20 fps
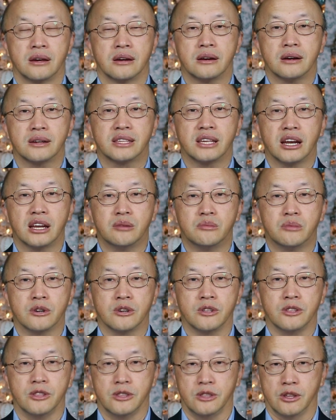có chơi lấy một
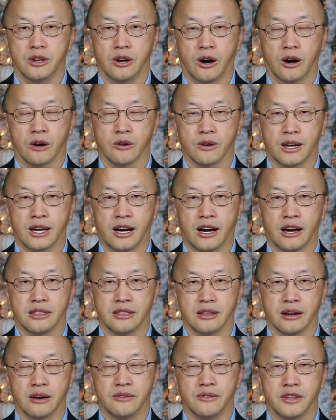nhỏ rồi là hàng
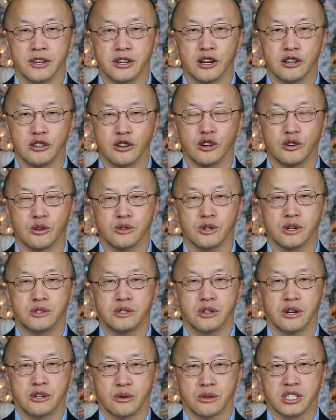đời vì có rồi
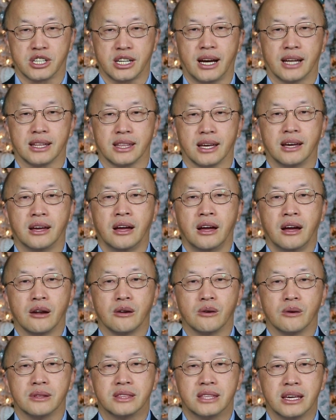rồi rong sát tại
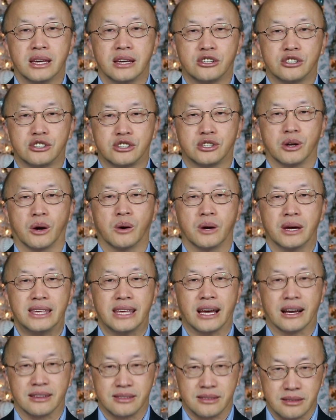rồi tê trâu ý
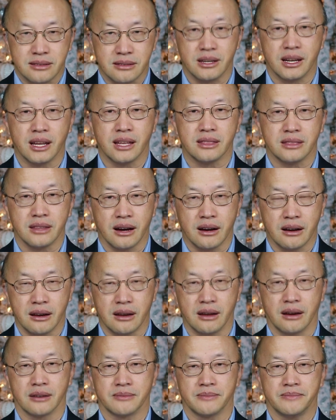dạng xử lên đời
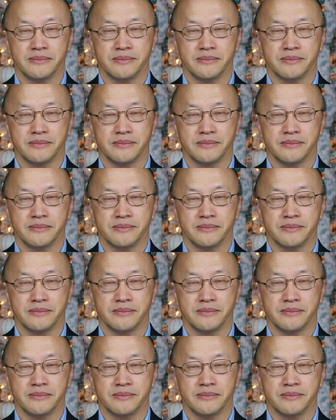lợi